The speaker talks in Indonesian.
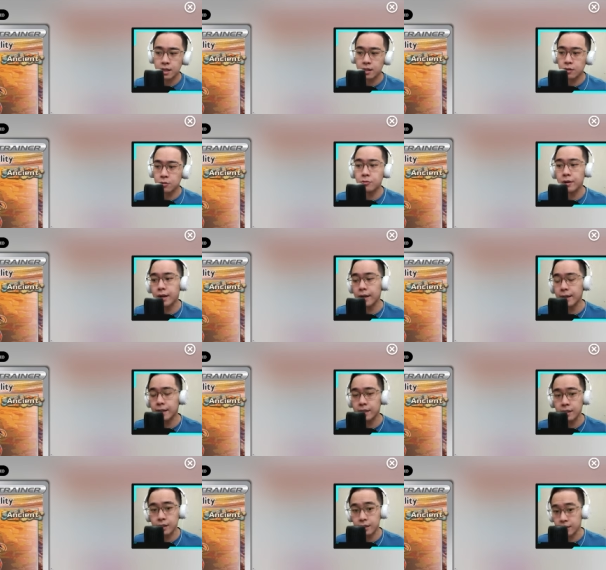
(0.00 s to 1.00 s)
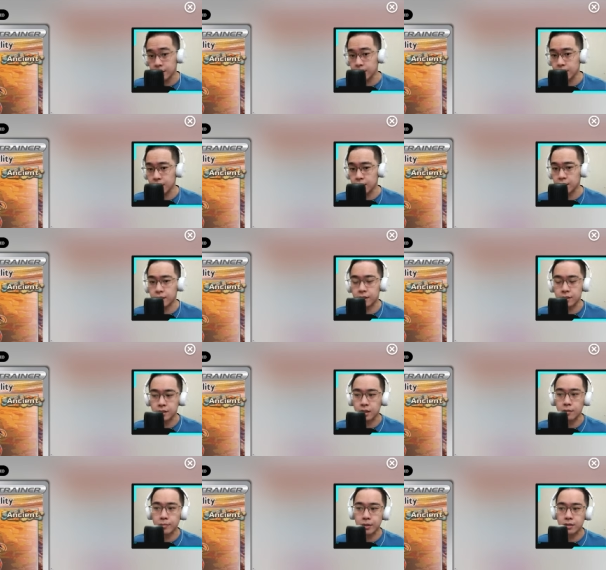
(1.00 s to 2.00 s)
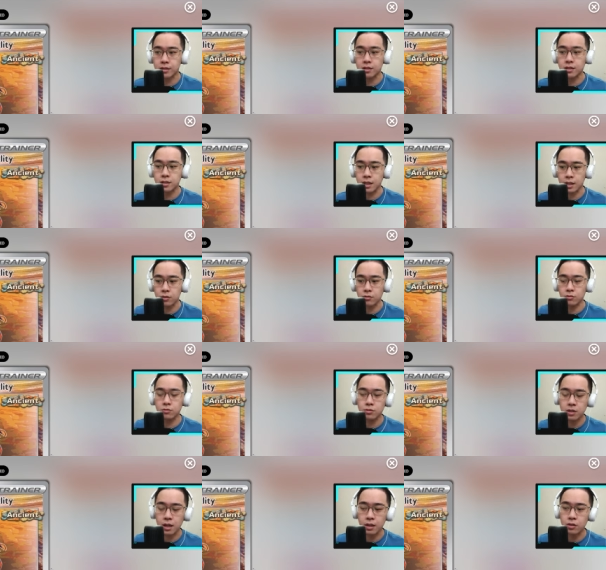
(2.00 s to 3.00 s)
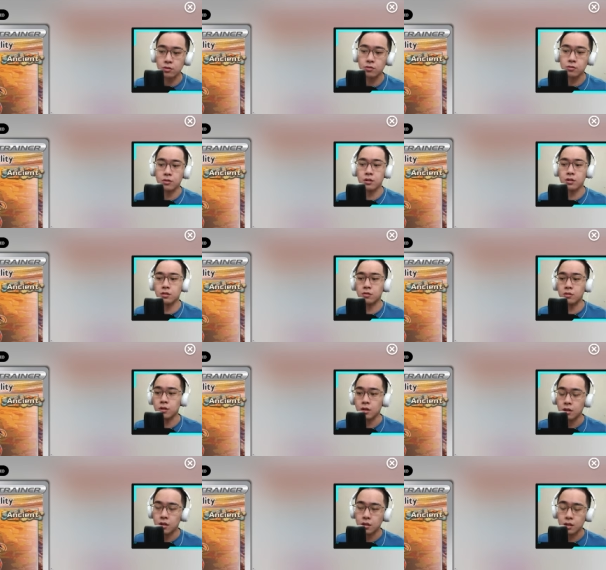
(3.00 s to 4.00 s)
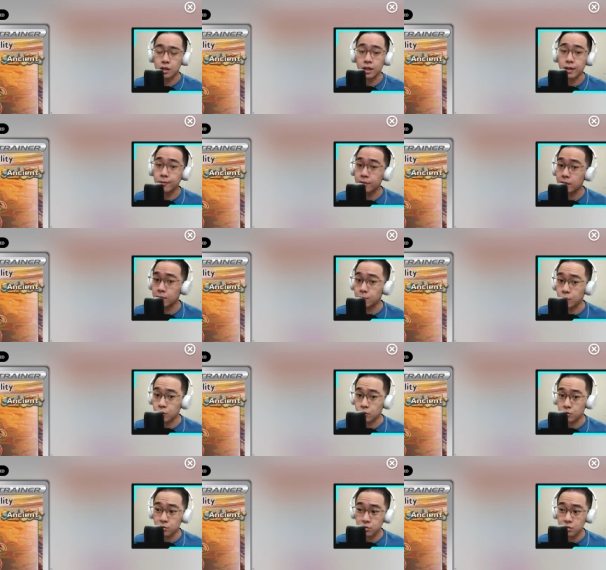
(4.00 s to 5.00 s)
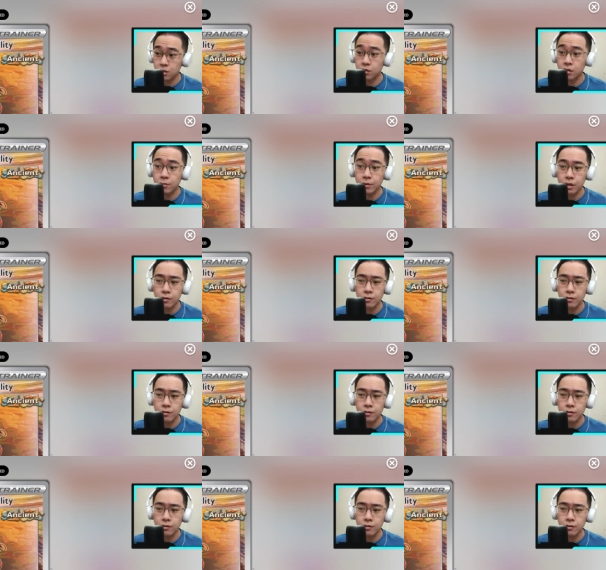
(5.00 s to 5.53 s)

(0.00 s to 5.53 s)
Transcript: satu energi dari Disciples. Jadi satu satu gitu dan kamu dapat bonus kalau kamu